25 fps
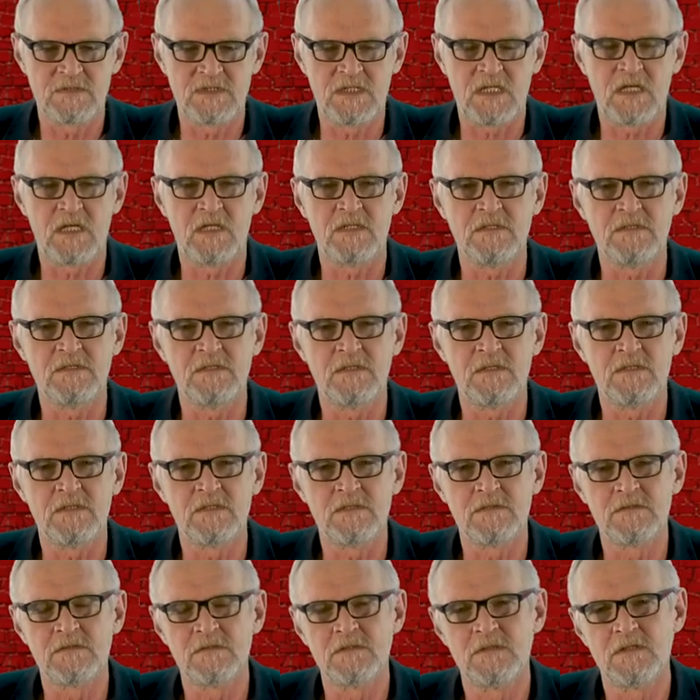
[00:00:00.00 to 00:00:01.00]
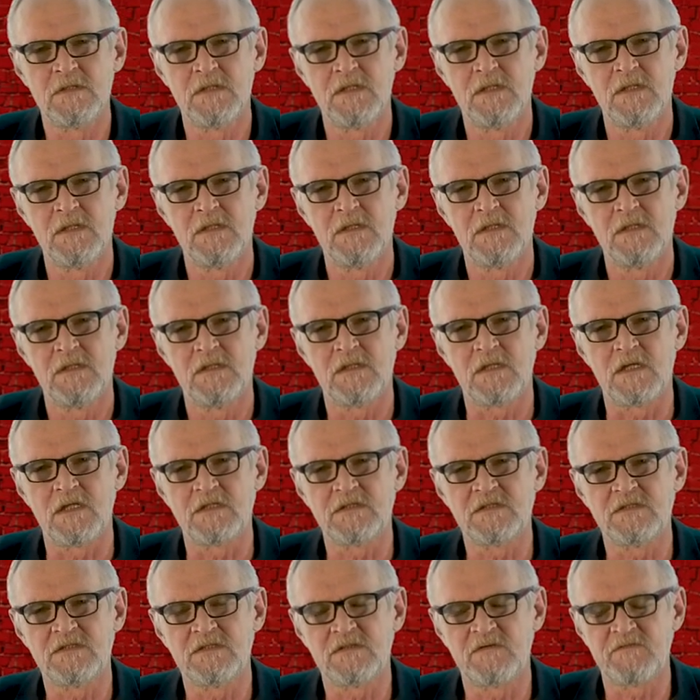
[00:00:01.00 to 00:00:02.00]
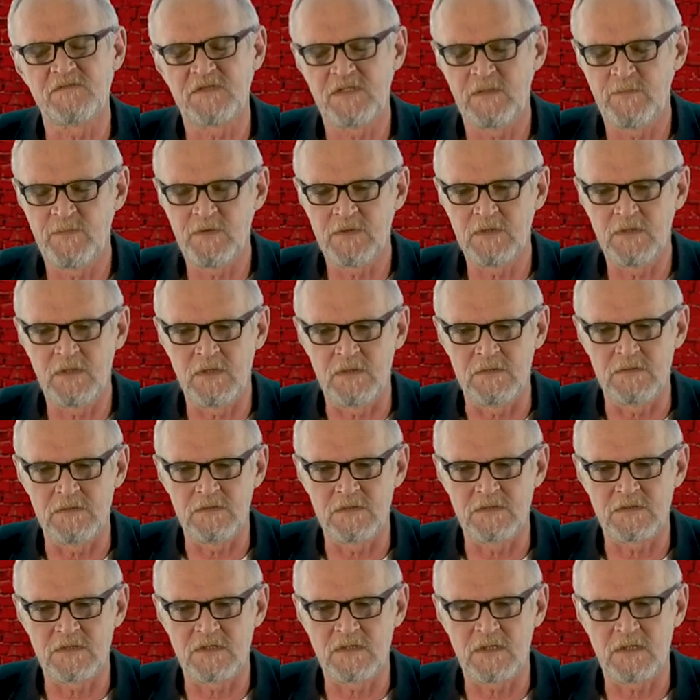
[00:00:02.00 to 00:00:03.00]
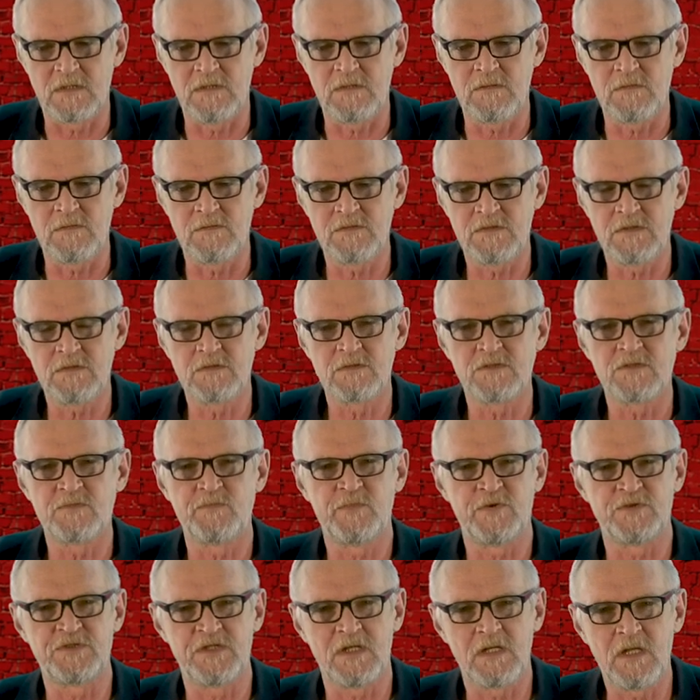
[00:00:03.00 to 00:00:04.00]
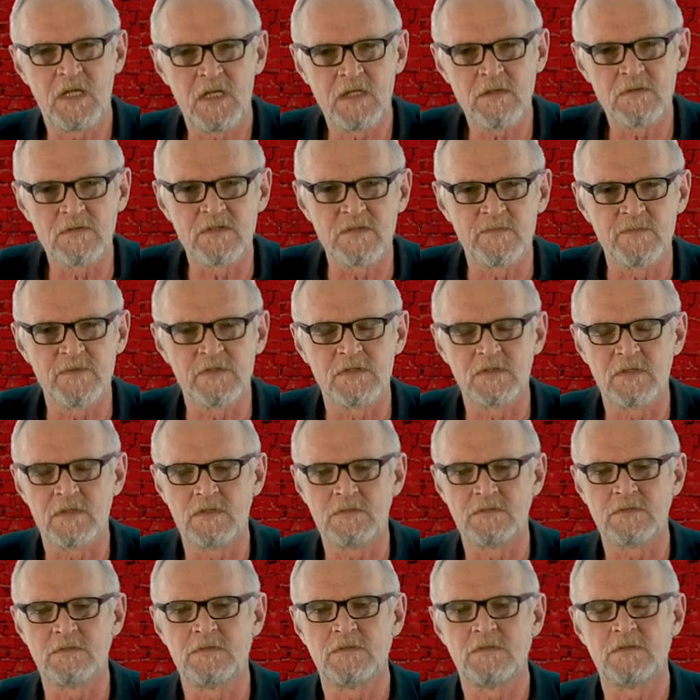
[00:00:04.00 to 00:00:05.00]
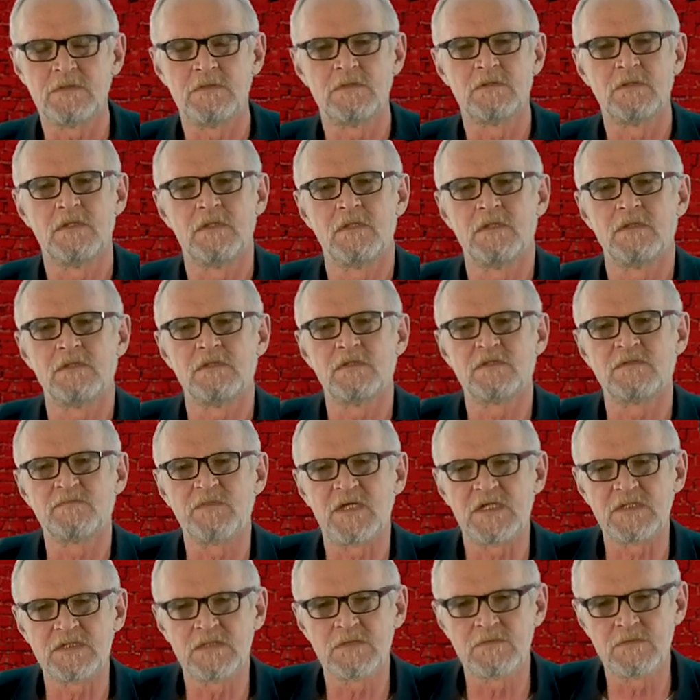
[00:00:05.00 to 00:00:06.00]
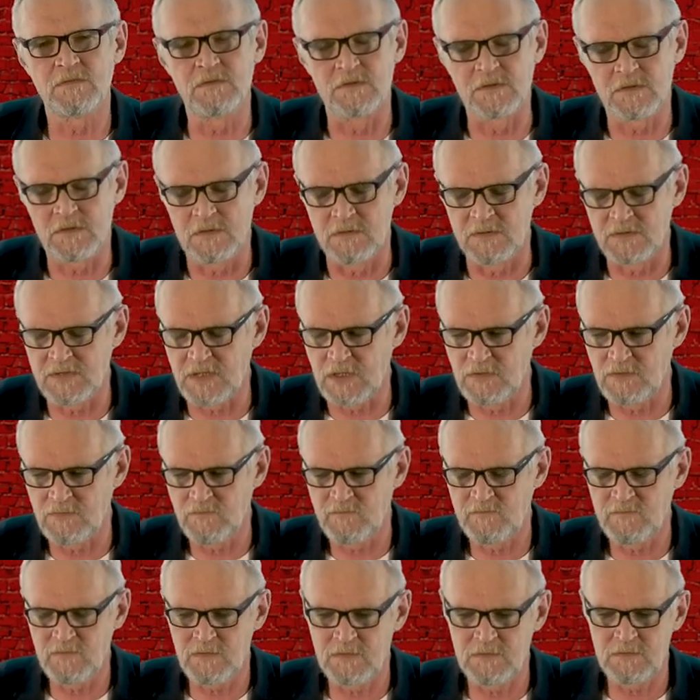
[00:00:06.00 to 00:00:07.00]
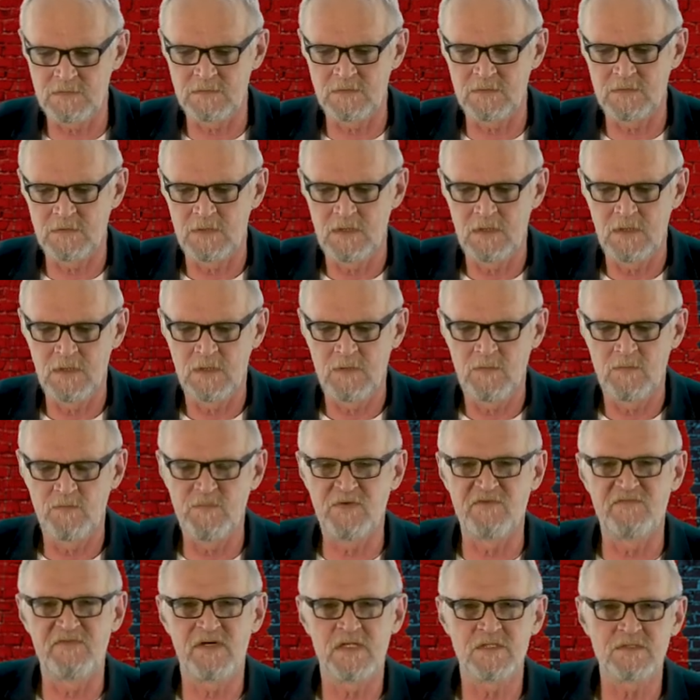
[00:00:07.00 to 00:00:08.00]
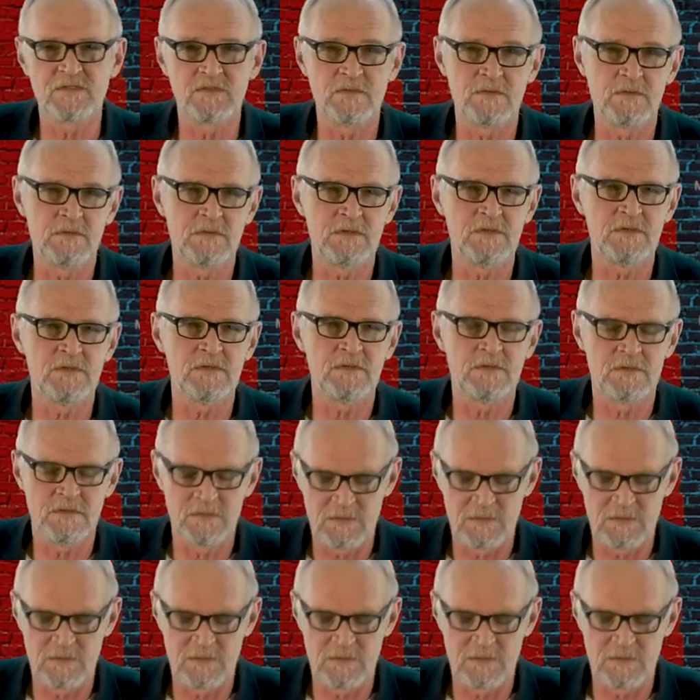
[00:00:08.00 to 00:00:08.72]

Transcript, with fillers: skrajnie rasistowskie poglądy, że takich ludzi, którzy podzielają te poglądy, jest bardzo dużo, stanowią poważną i